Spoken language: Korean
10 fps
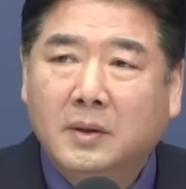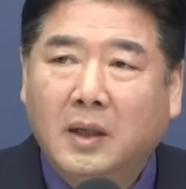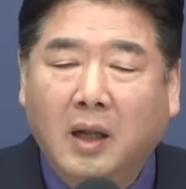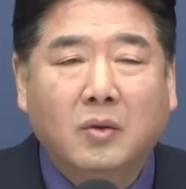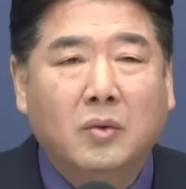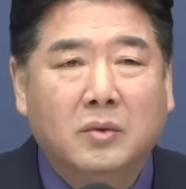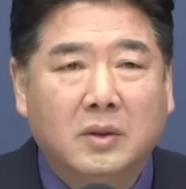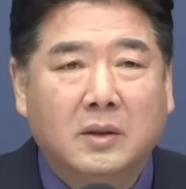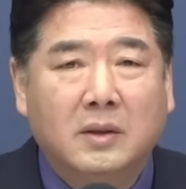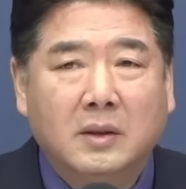
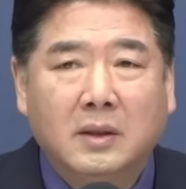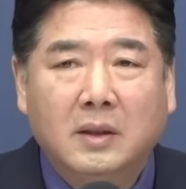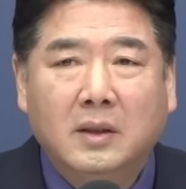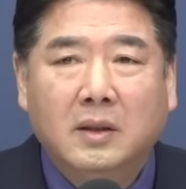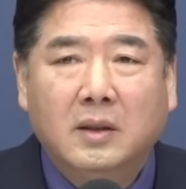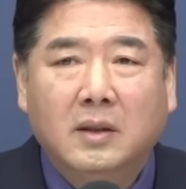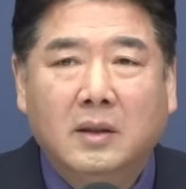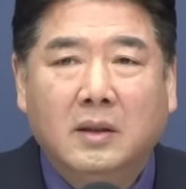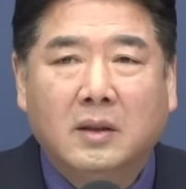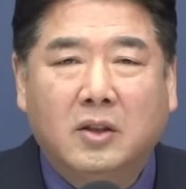한동훈은
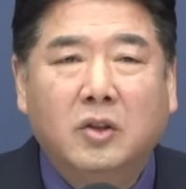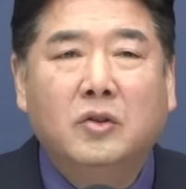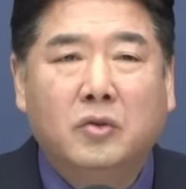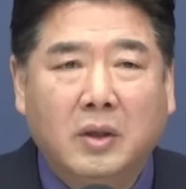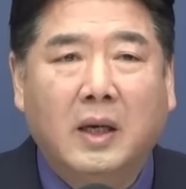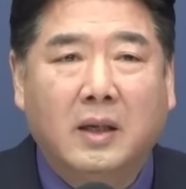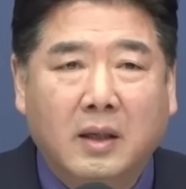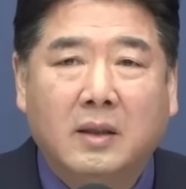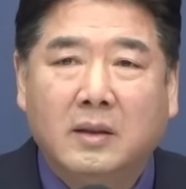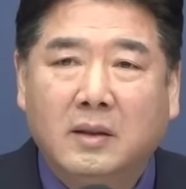그 중에
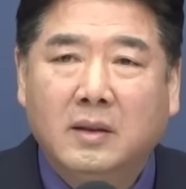하나